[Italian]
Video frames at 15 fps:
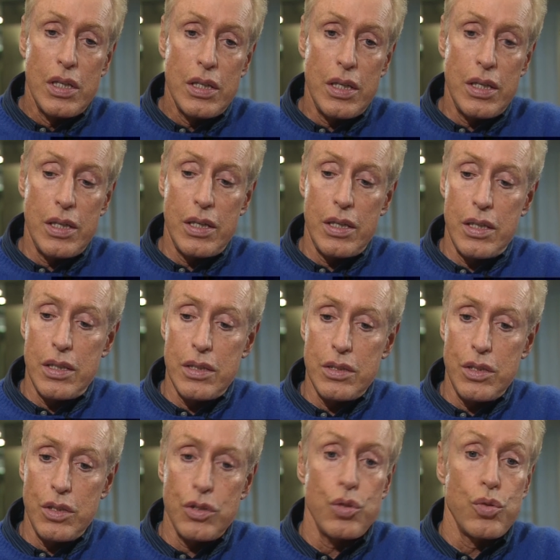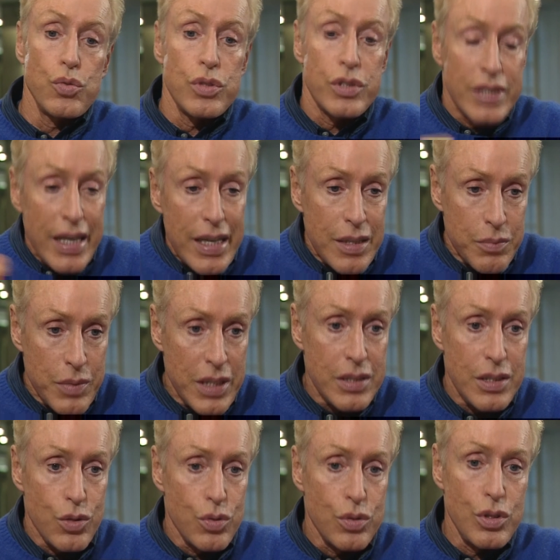eh, di, di, un tema,
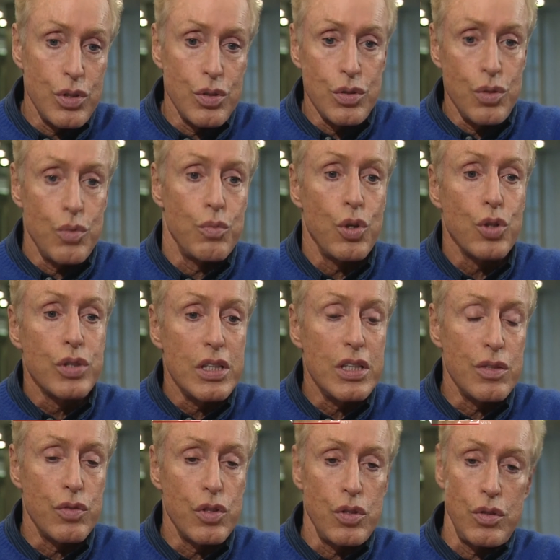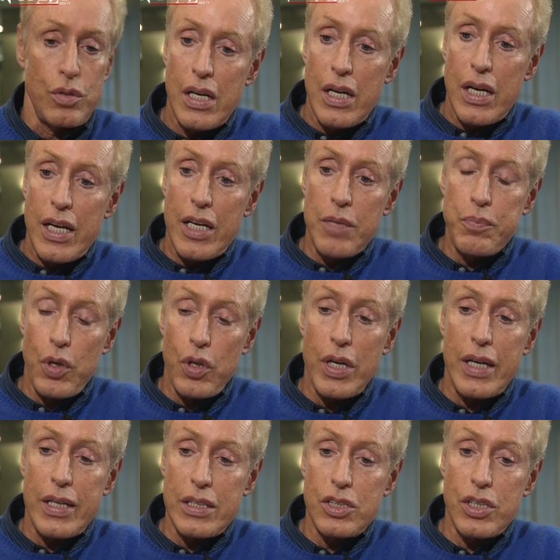di un, di, di un, motivo e
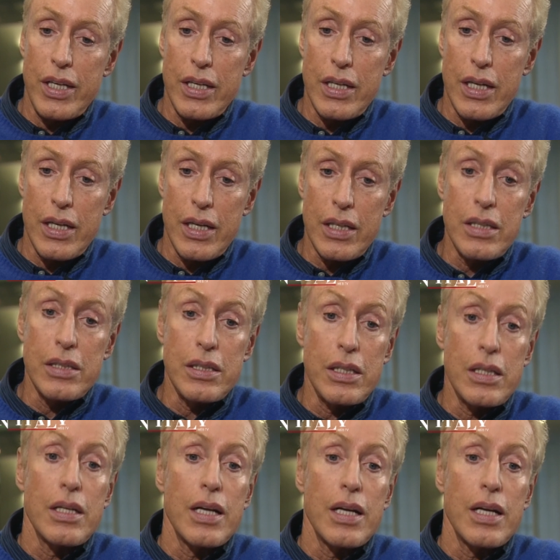poi la ricerca anche di